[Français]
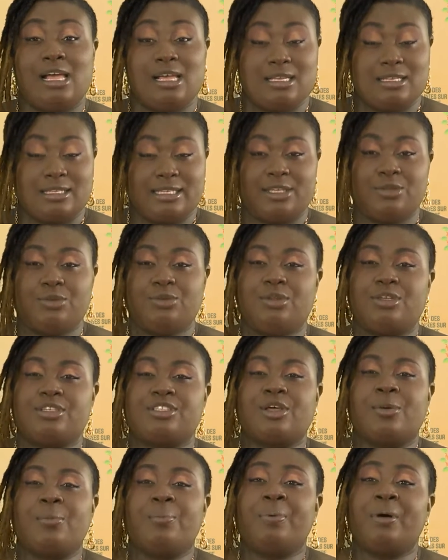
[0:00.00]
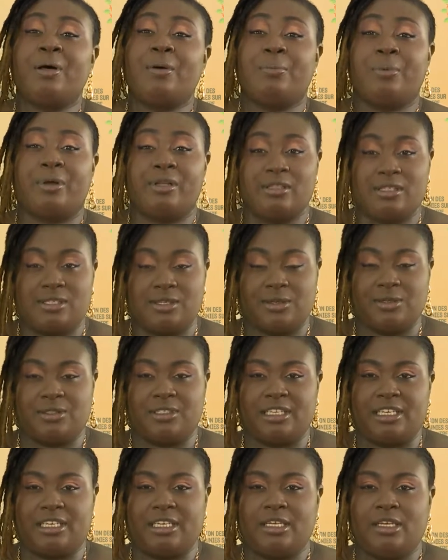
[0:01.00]
Si nous ne sommes pas en bonne
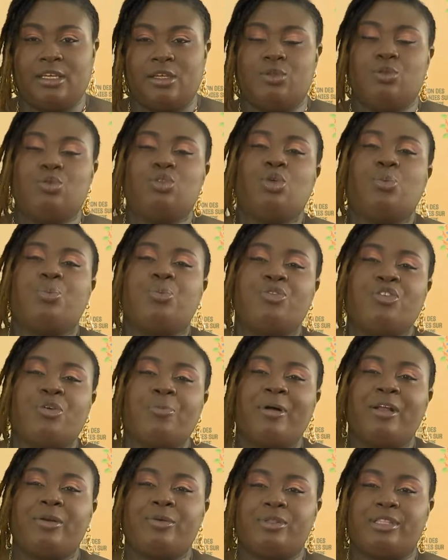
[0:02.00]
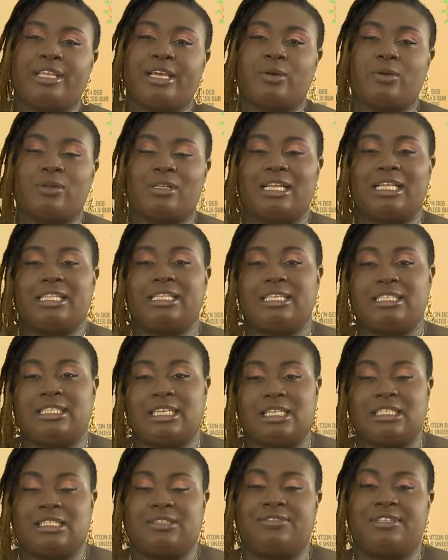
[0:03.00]
santé, nous ne pouvons pas lutter contre la
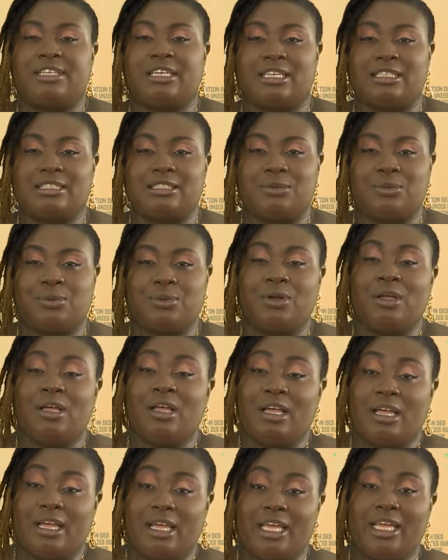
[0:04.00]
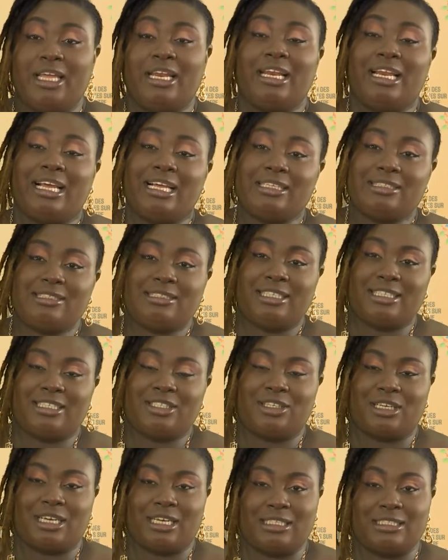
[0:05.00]
désertification et la
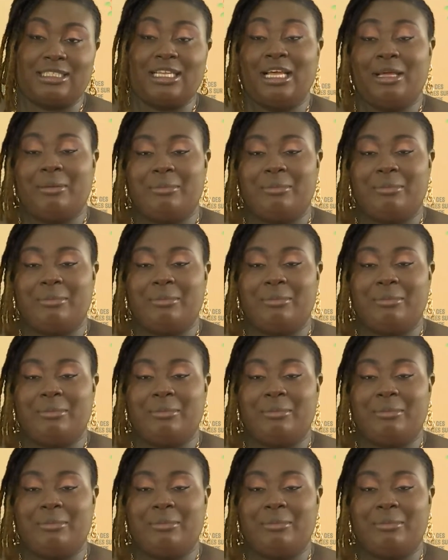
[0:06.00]
sécheresse.